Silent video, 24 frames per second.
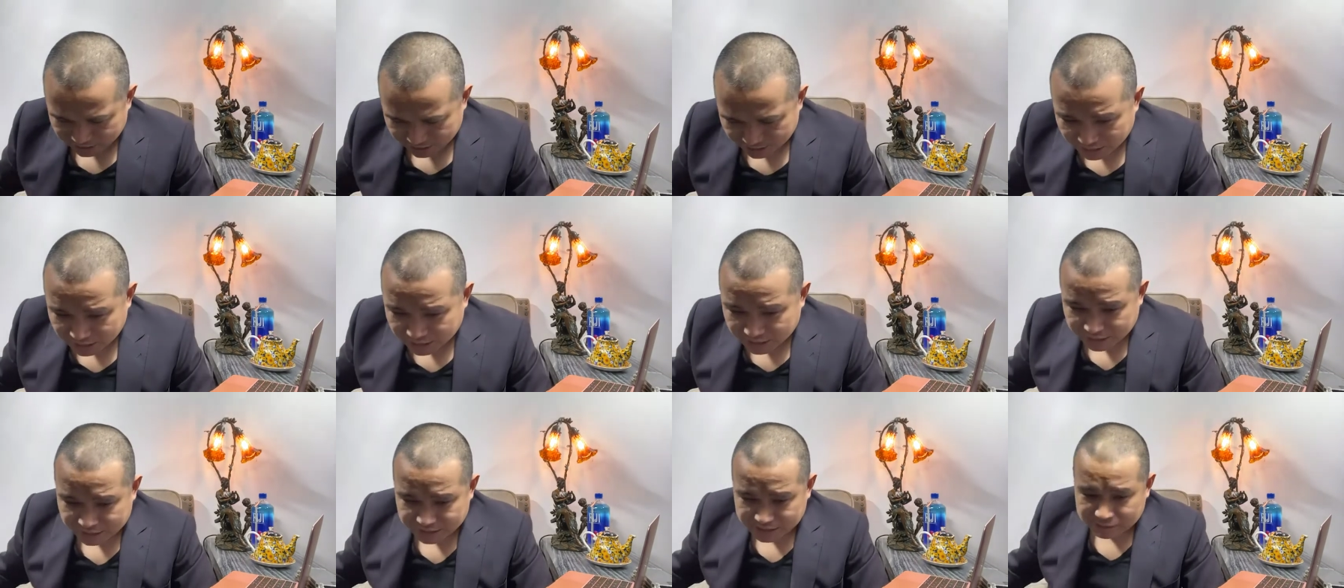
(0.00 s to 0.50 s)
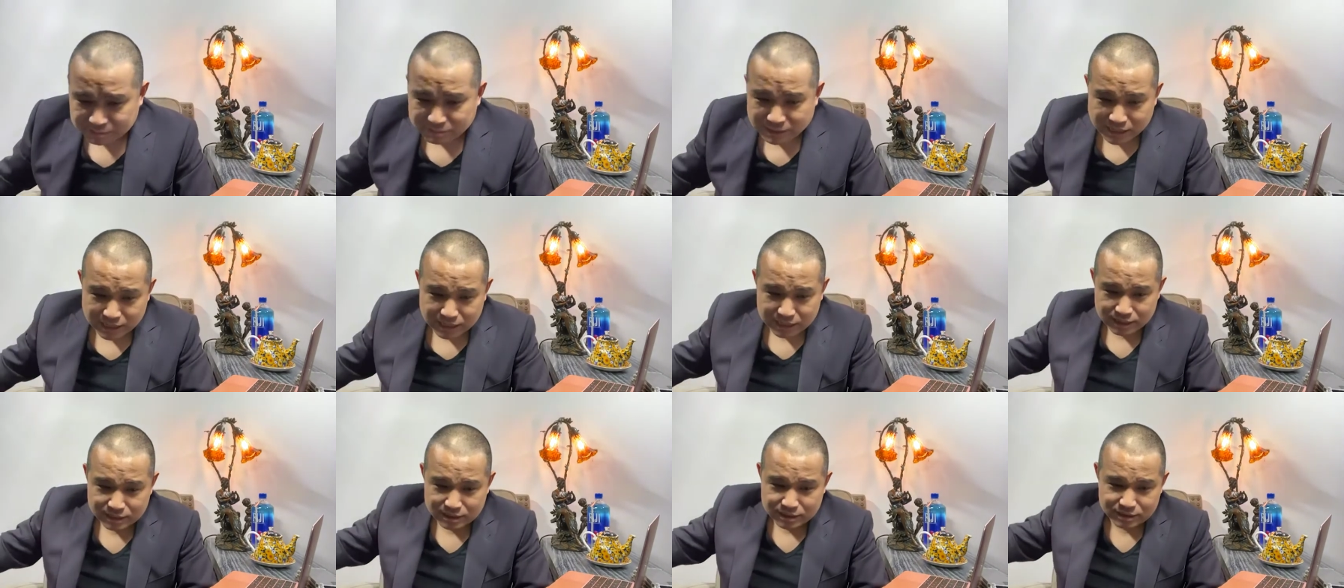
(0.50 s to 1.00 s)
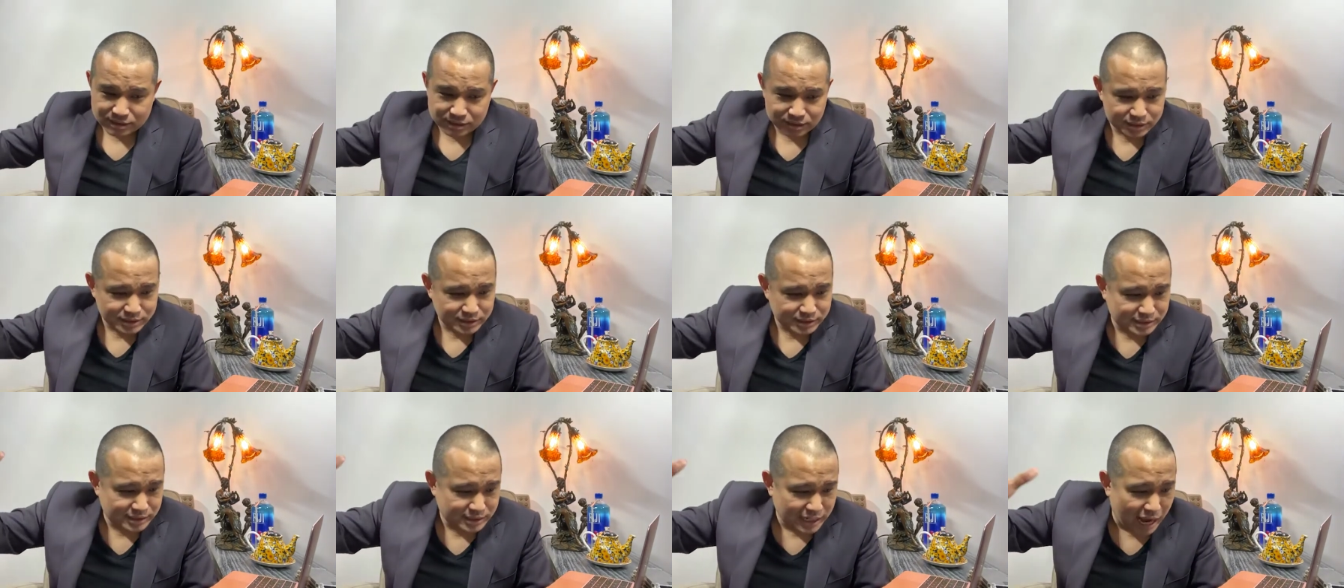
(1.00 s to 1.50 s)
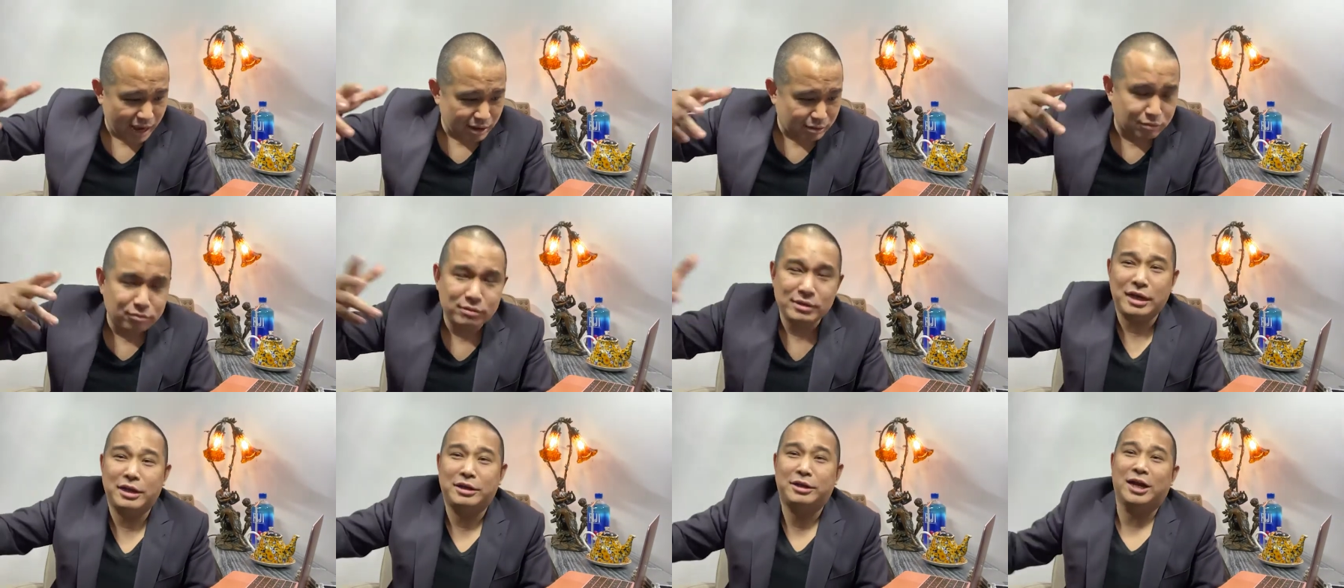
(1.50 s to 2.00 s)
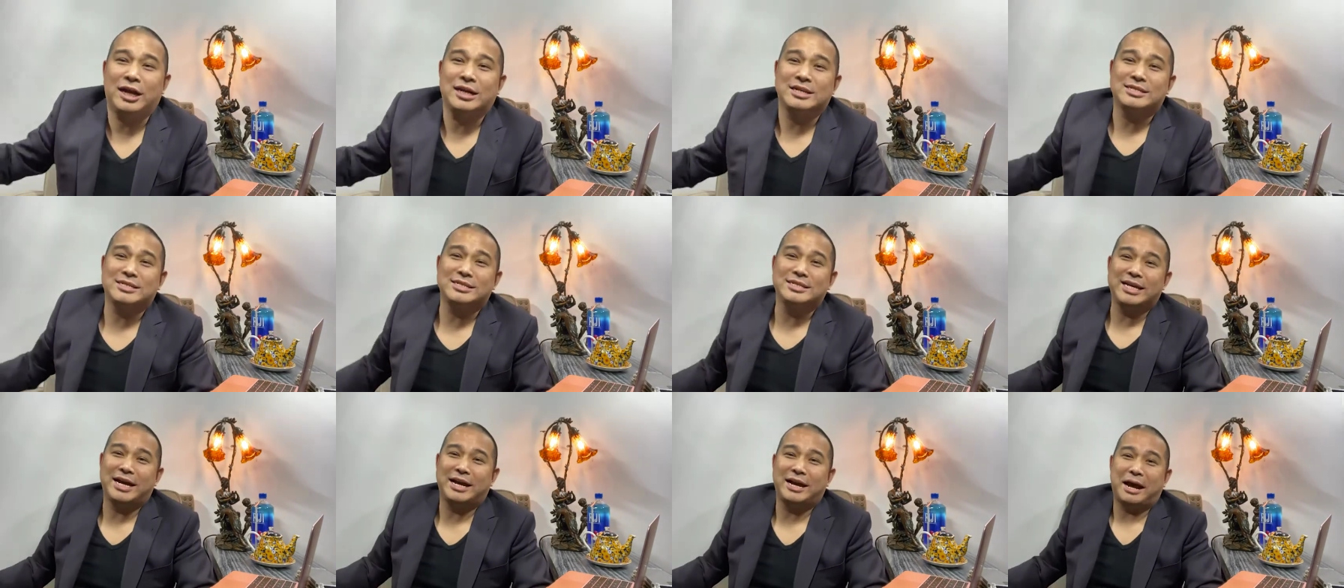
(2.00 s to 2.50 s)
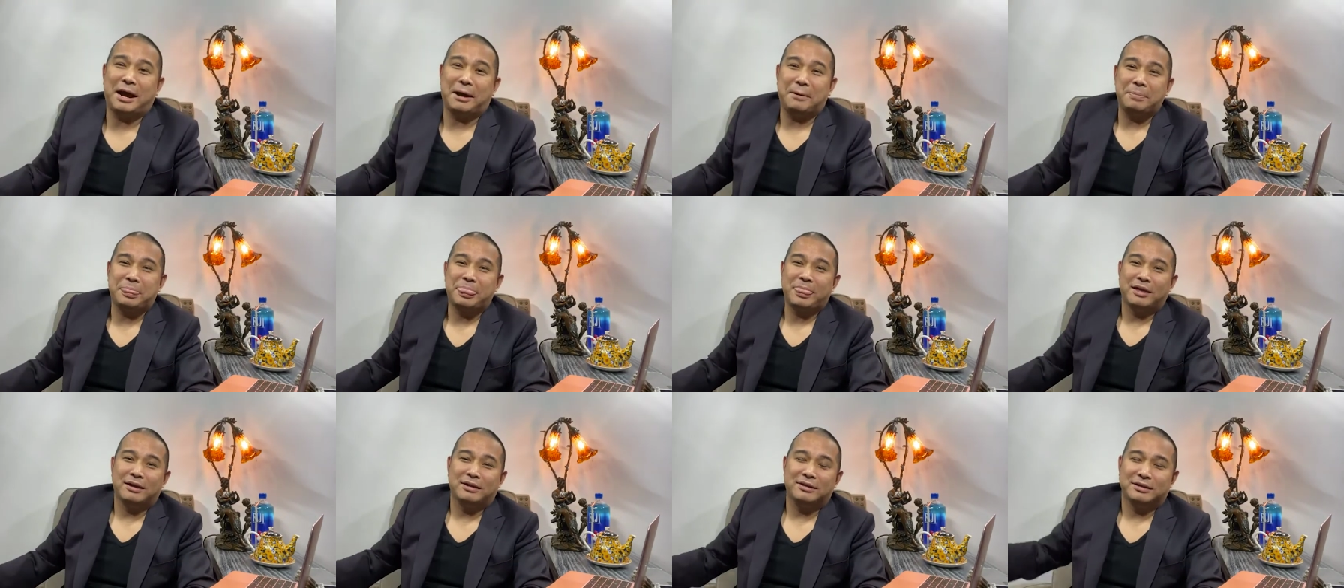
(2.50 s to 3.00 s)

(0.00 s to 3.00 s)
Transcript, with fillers: 呃，那么再过了一段时间啊，